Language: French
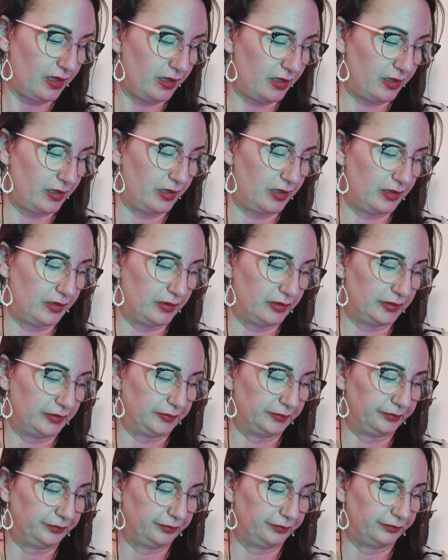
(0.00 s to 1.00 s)

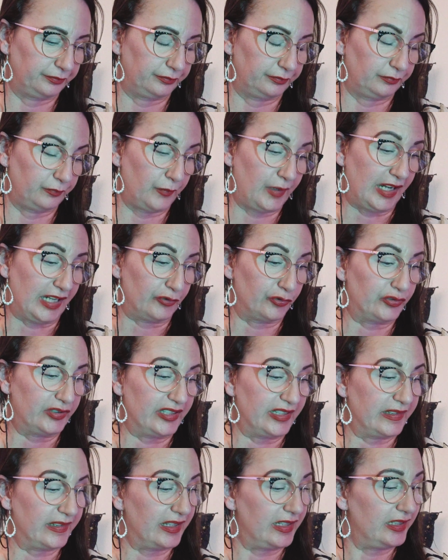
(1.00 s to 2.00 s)
Euh, voilà,
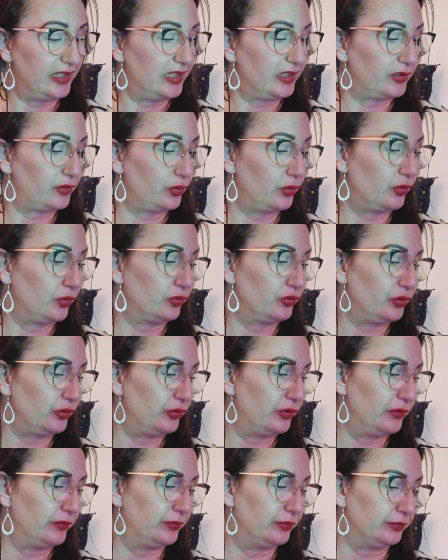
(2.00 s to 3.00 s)
d'utiliser les trucs
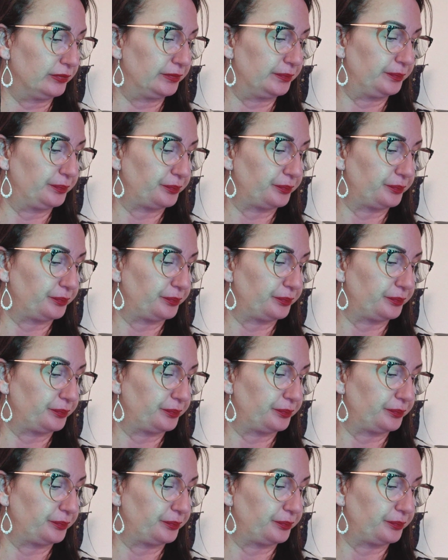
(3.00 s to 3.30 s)
autour de vous.